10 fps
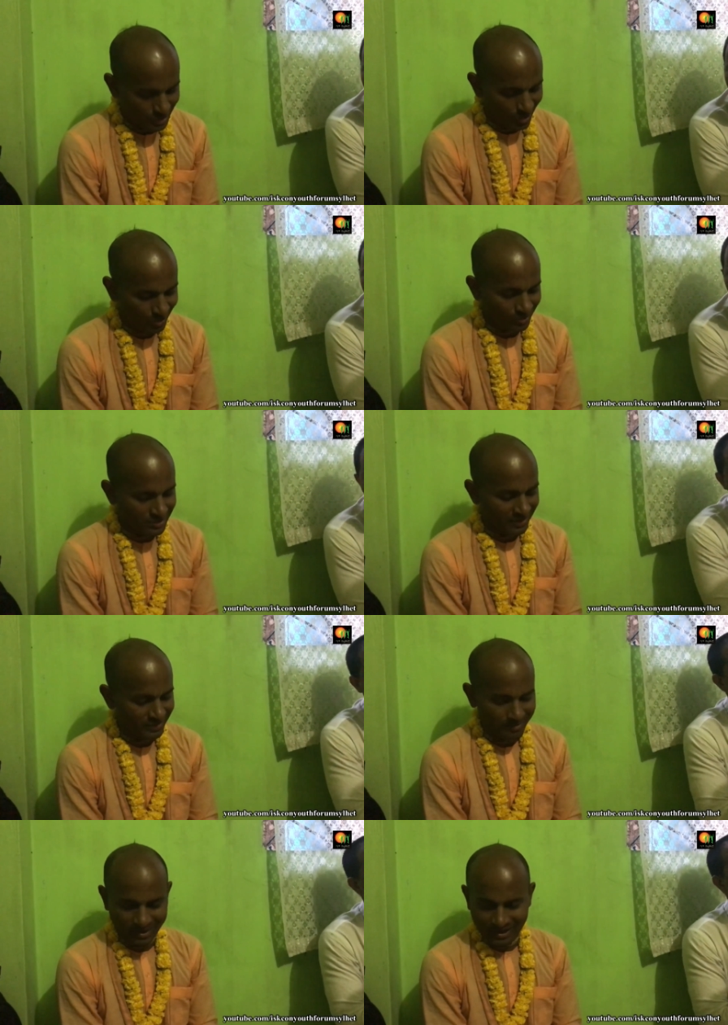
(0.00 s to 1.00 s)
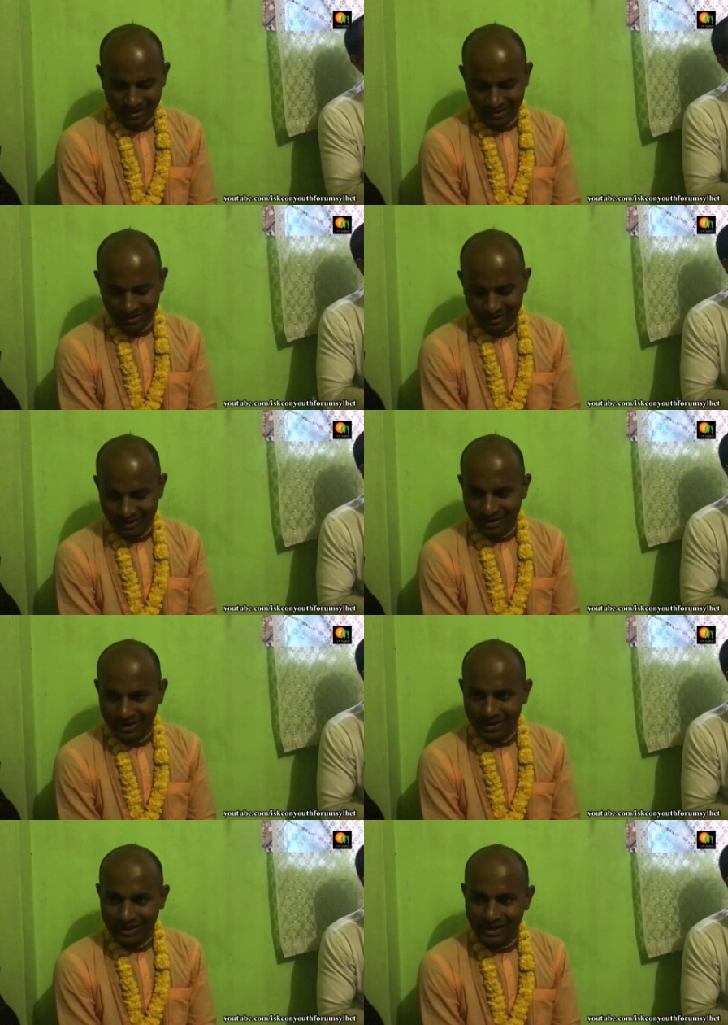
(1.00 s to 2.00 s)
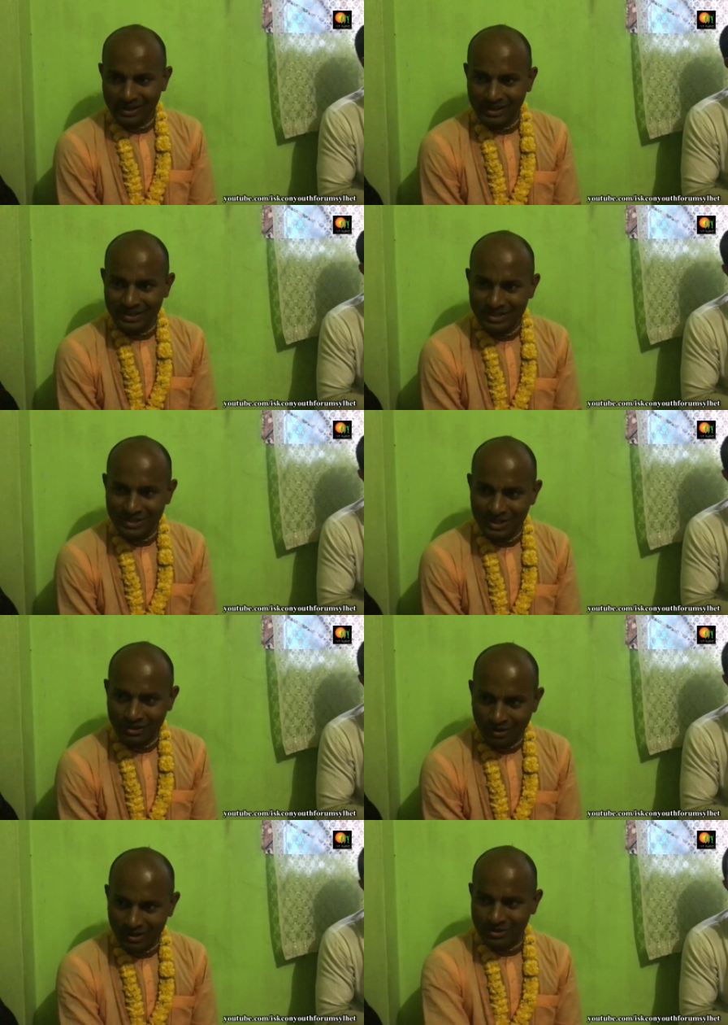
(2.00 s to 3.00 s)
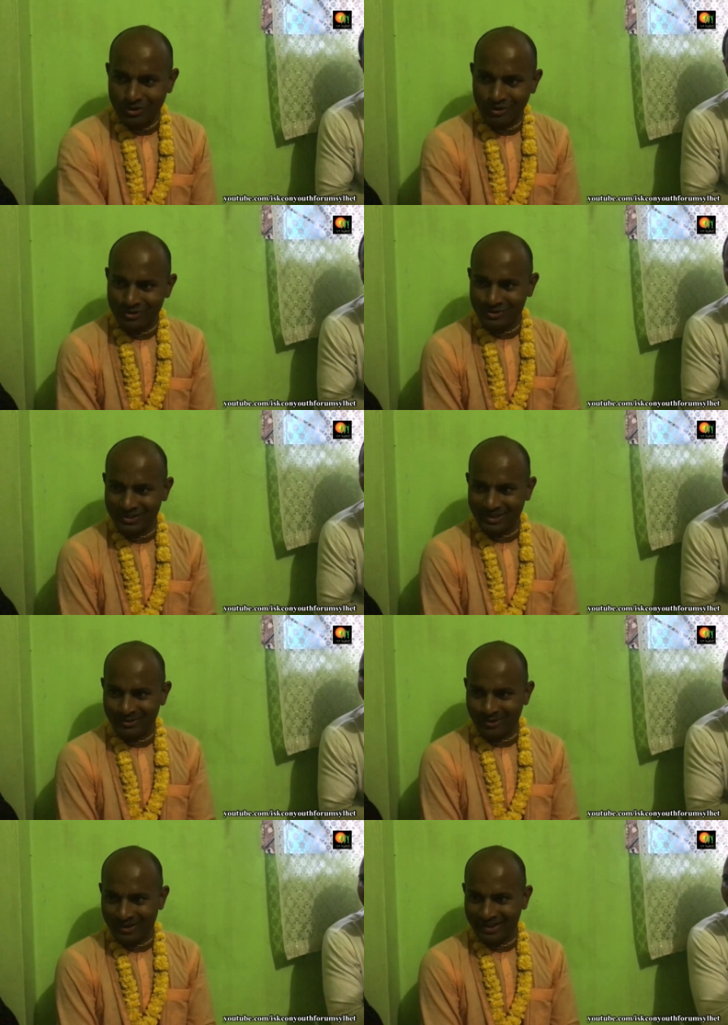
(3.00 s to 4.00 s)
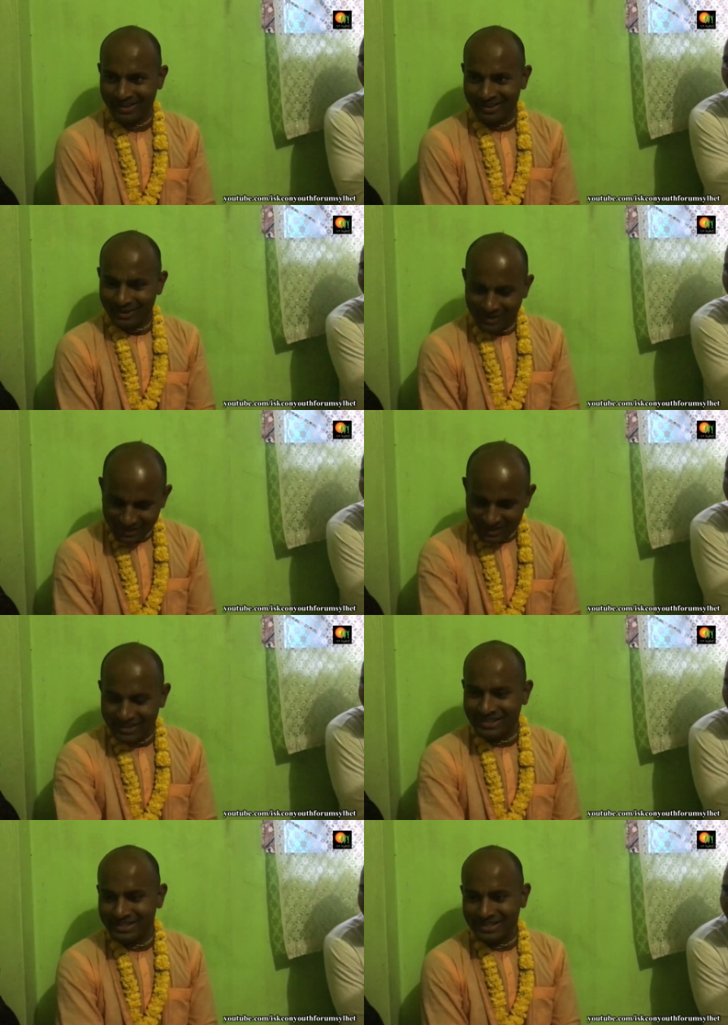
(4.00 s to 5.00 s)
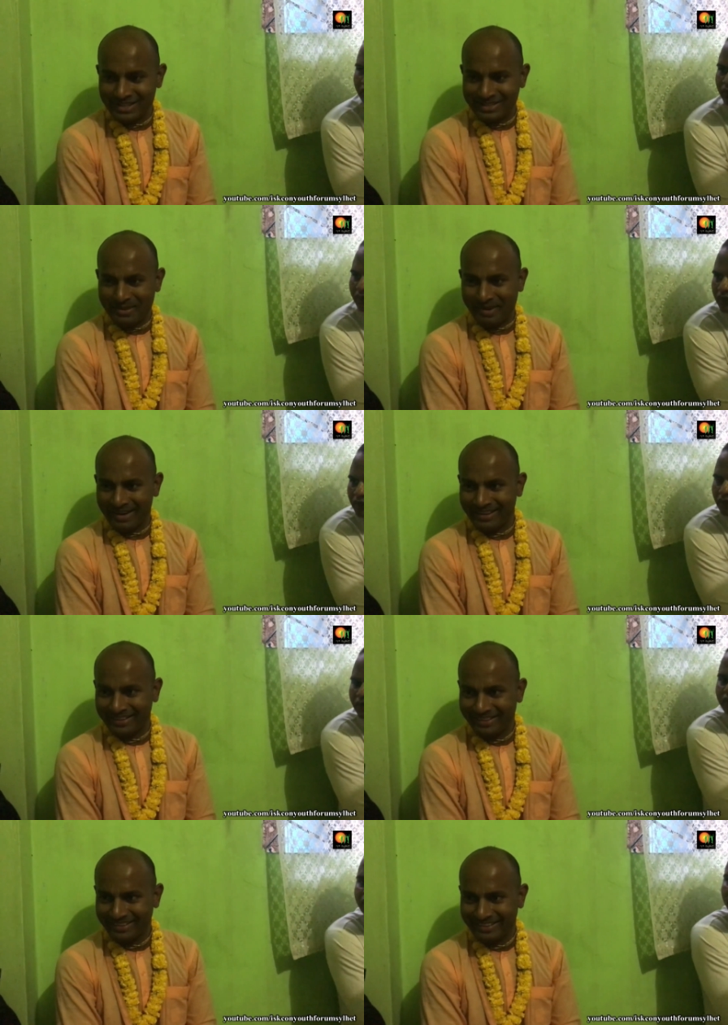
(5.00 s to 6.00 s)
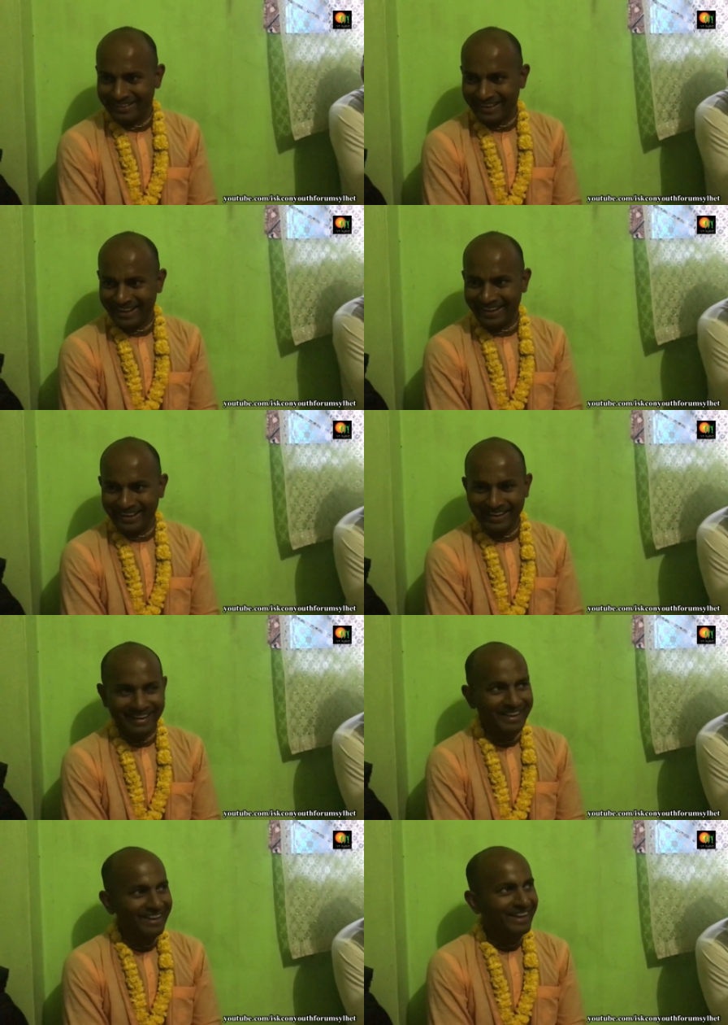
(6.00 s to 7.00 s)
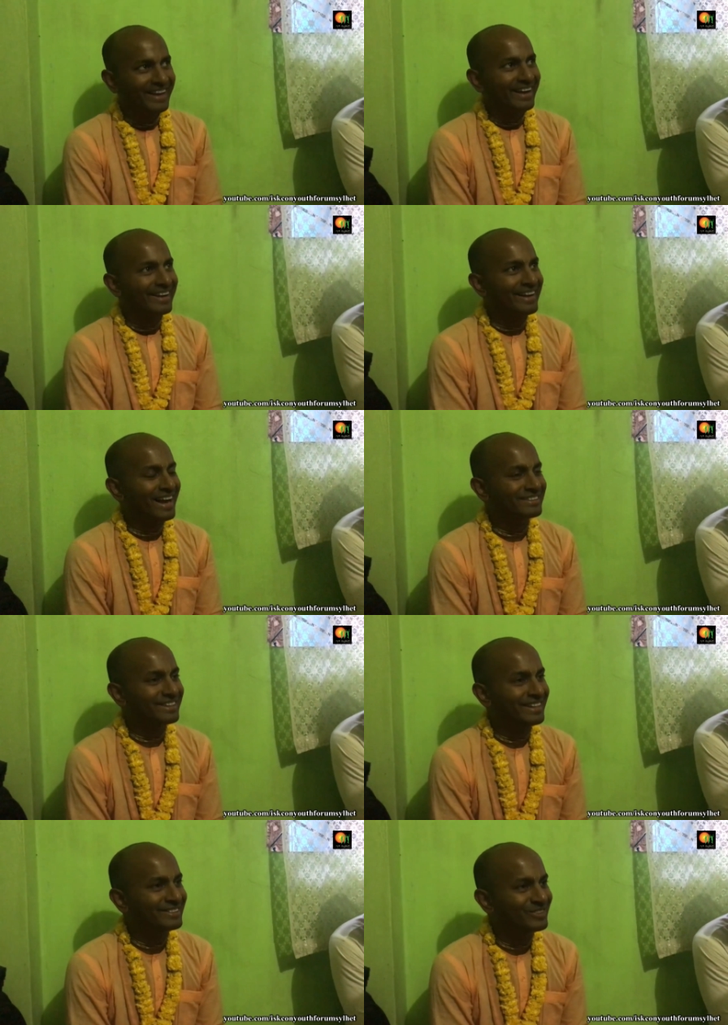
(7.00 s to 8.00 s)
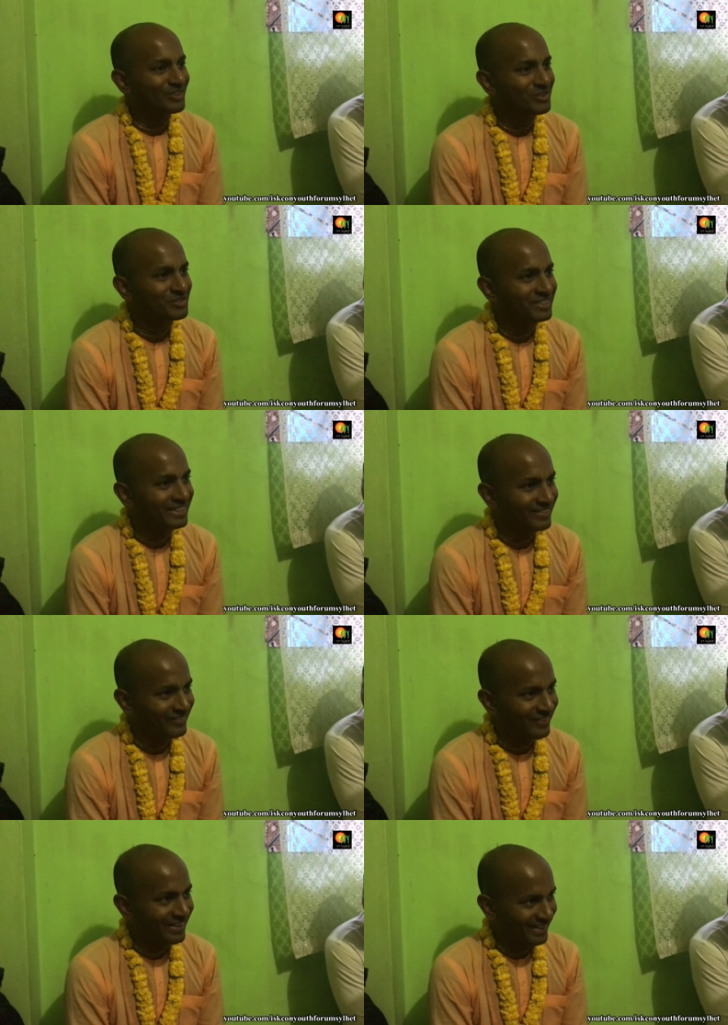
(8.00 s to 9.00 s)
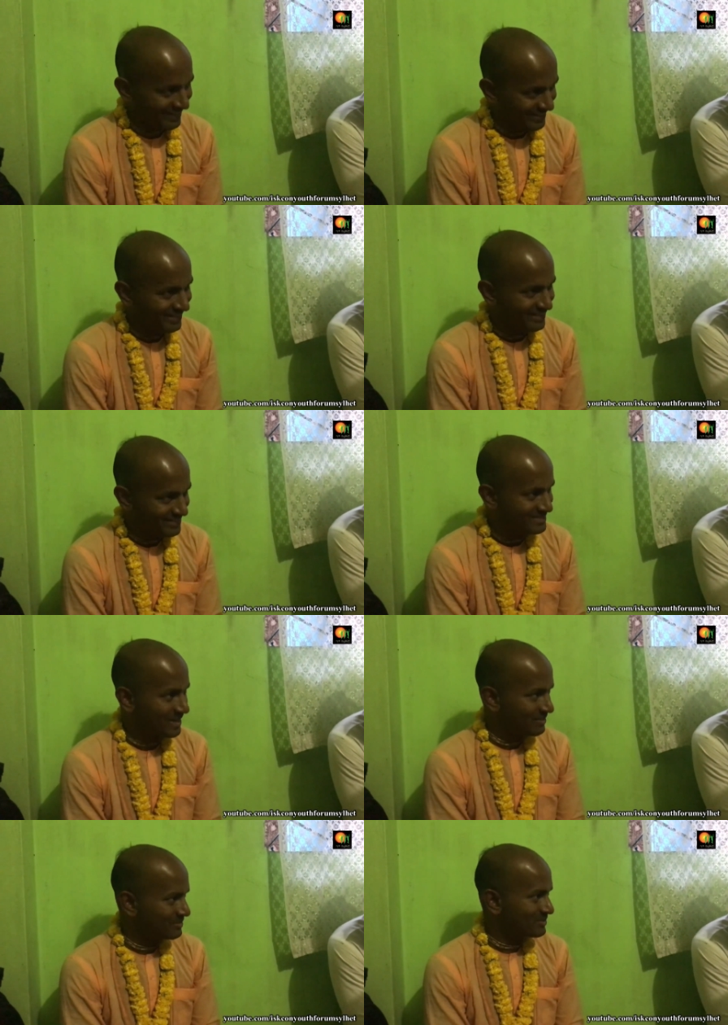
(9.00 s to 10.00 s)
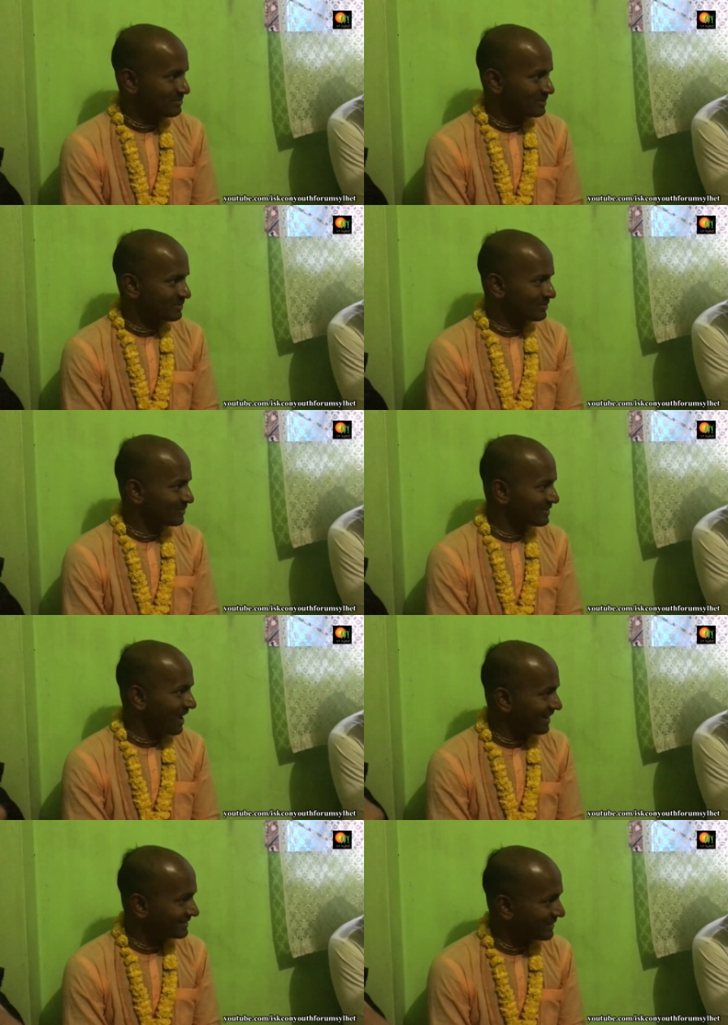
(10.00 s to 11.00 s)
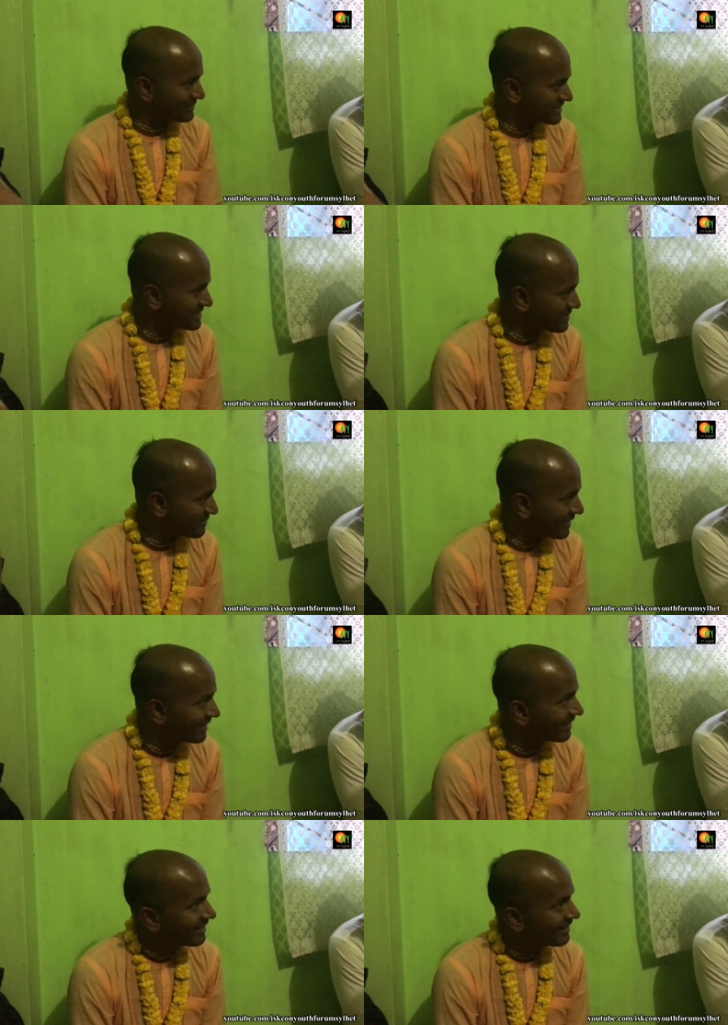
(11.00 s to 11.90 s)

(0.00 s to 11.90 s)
সে অঙ্ক জানতে পারে ইংরেজি শিক্ষকের সঙ্গ যদি কেউ করে ইংরেজি শিখতে পারে হ্যাঁ ডাক্তারের সঙ্গ যদি কেউ করে চার বছর পর ডাক্তার হয়ে যেতে পারে